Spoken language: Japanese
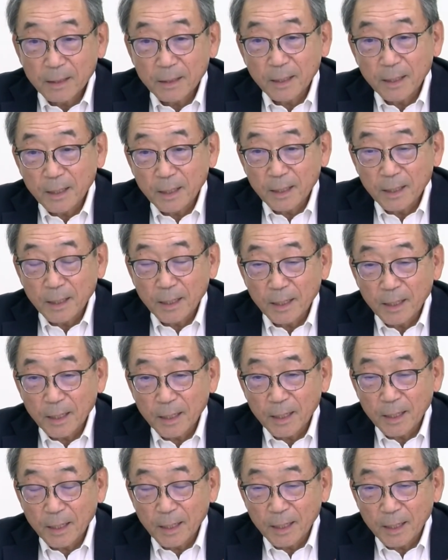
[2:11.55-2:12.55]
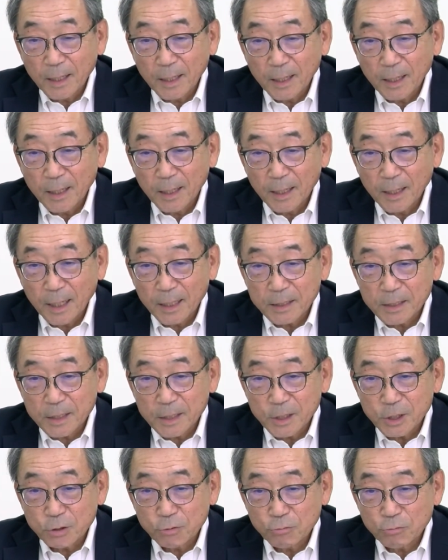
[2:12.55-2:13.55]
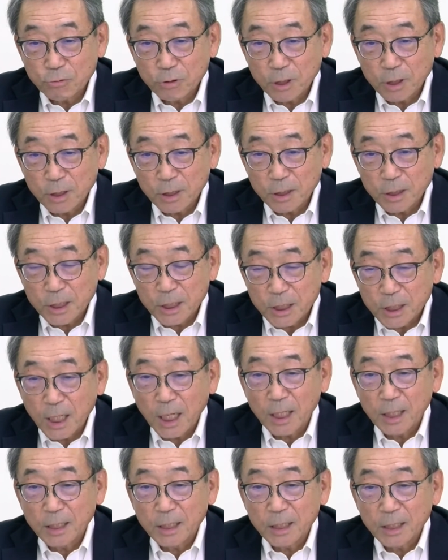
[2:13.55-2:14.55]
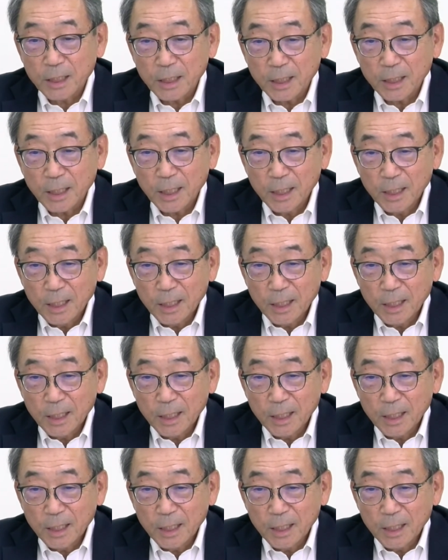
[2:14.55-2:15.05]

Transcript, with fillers: で81年に